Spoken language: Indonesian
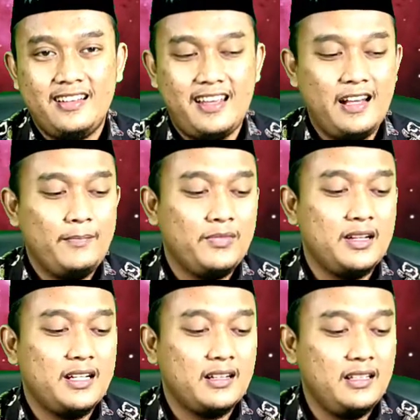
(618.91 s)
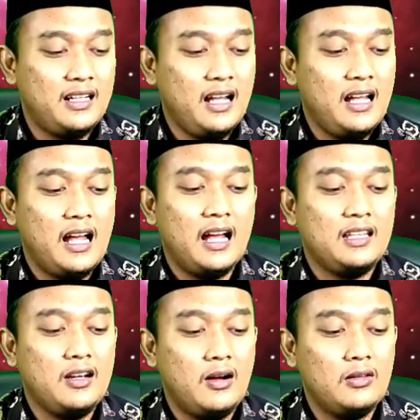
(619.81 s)
ya dan yang ketiga
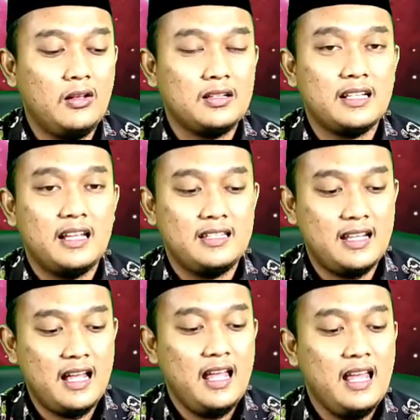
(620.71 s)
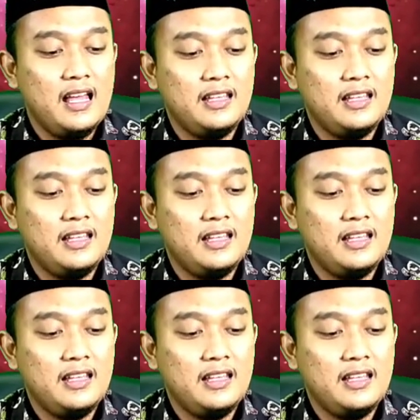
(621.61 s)
hanya Allah saja